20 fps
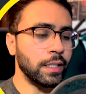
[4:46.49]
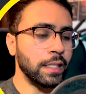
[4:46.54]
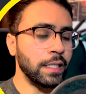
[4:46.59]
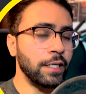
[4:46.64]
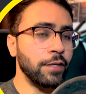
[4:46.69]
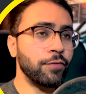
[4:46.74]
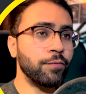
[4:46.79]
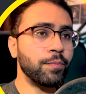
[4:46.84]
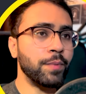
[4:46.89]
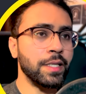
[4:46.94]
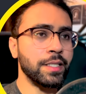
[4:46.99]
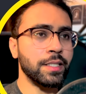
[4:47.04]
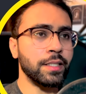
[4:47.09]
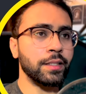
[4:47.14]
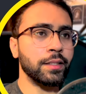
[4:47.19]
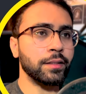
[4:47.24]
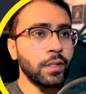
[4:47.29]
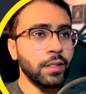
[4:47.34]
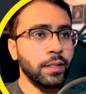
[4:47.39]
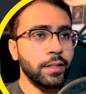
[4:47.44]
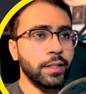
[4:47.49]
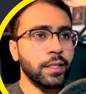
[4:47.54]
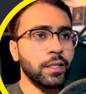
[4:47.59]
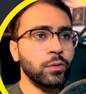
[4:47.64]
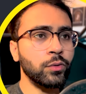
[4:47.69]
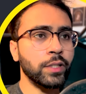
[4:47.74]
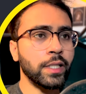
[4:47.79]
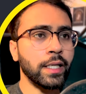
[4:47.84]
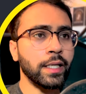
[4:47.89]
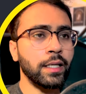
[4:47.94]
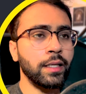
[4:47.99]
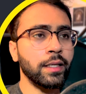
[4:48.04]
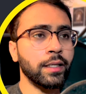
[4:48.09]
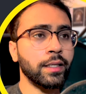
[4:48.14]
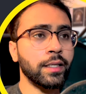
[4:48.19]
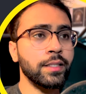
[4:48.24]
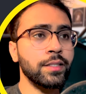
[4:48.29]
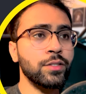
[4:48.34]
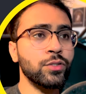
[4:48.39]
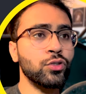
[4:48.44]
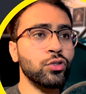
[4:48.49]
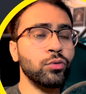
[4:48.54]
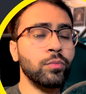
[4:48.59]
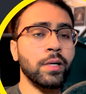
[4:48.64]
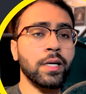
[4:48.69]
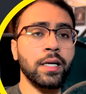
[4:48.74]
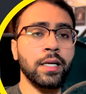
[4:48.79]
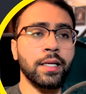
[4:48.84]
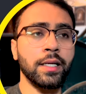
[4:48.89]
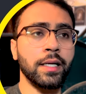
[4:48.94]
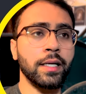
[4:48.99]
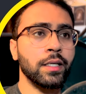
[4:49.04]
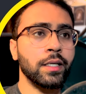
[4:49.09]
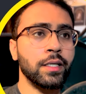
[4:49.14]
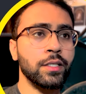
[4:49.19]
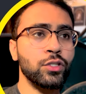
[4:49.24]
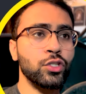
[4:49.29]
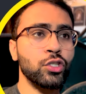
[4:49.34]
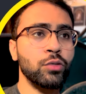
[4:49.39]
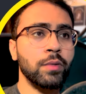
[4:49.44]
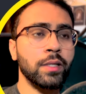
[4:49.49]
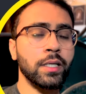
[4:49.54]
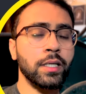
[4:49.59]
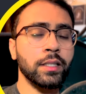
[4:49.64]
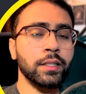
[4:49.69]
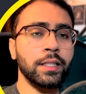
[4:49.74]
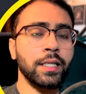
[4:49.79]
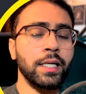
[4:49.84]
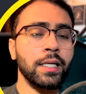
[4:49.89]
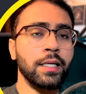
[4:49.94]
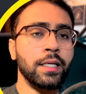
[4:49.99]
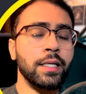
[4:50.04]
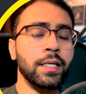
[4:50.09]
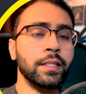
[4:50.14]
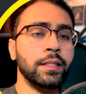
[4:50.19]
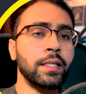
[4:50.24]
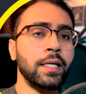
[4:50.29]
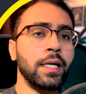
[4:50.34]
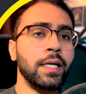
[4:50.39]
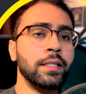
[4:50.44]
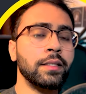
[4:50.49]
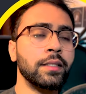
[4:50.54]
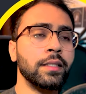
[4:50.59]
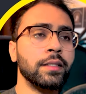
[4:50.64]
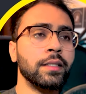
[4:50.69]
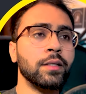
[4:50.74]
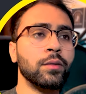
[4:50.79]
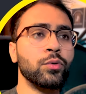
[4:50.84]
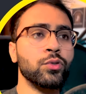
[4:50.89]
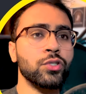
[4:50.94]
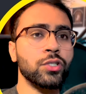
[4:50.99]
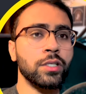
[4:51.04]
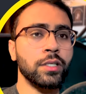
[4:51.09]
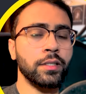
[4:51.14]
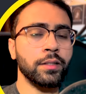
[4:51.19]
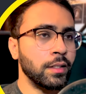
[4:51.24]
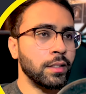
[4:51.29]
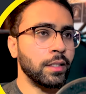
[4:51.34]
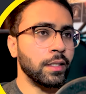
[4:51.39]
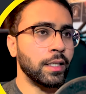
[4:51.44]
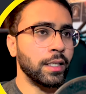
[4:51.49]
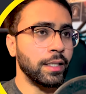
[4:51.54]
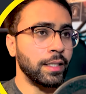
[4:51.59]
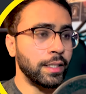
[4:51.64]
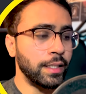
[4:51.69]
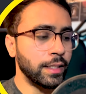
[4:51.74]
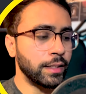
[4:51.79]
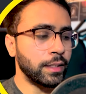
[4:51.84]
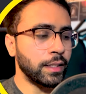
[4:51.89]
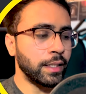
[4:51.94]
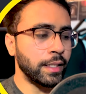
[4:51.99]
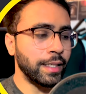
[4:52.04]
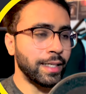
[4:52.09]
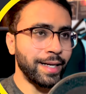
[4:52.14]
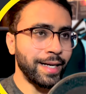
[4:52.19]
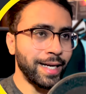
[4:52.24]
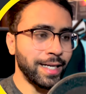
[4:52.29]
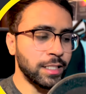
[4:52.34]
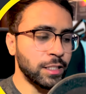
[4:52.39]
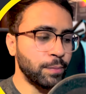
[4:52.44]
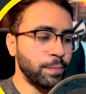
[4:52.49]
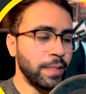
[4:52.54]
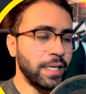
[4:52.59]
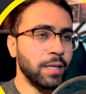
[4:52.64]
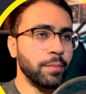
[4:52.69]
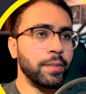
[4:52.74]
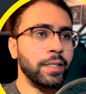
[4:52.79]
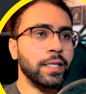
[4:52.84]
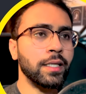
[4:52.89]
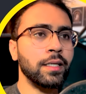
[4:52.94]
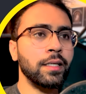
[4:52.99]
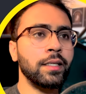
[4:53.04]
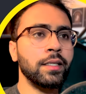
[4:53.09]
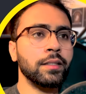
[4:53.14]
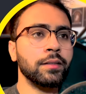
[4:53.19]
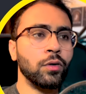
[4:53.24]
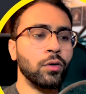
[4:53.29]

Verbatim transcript: इफ प्रेजेंट ये देख रहे हो क्या ले रहा है कंज्यूमर ले रहा है कंज्यूमर क्या करता है लेता है देता कुछ नहीं है ठीक है लेता है एक्स पैरामीटर लिया